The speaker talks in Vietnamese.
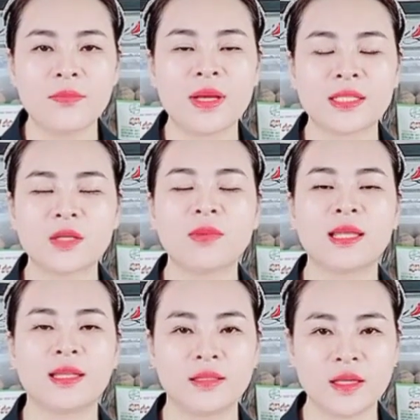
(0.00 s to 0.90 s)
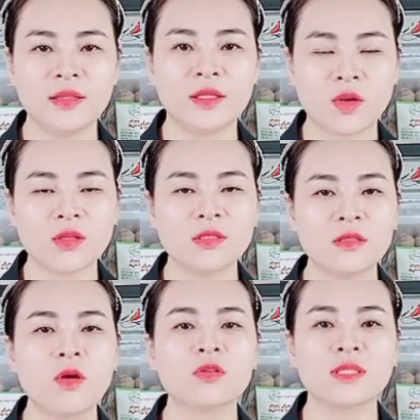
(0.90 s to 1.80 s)
mà trong hạt hạnh nhân thì có
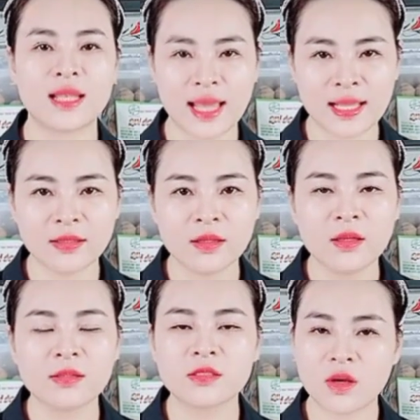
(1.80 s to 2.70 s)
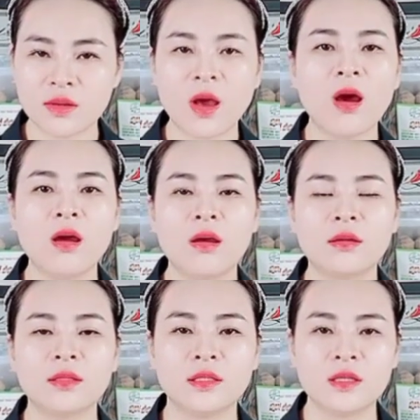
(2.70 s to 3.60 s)
chứa oxalat. Do đó
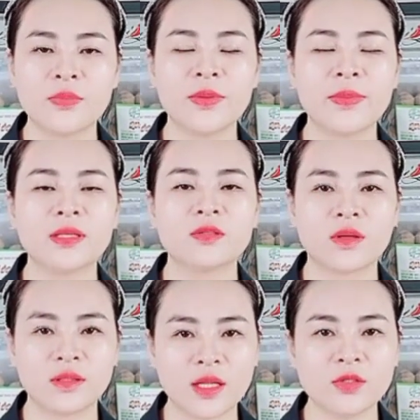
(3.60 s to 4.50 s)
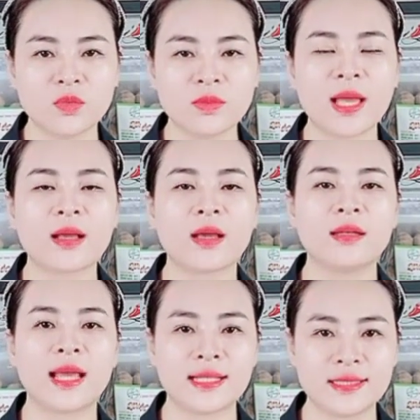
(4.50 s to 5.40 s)
thì người bị bệnh sỏi thận chúng ta
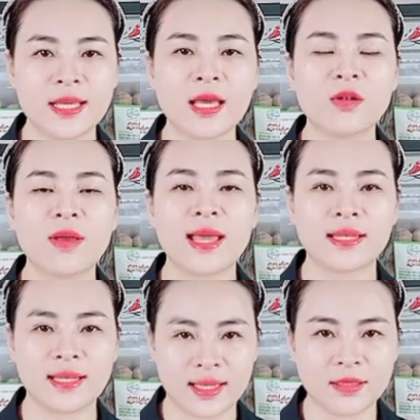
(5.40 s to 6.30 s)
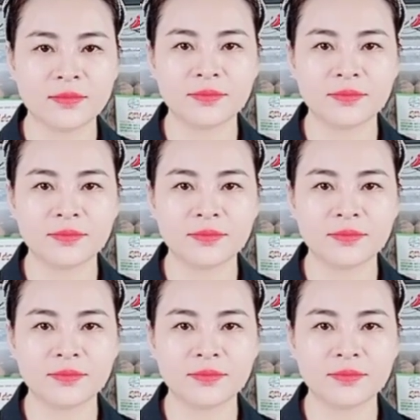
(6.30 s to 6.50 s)
cần hạn chế ăn loại hạt này.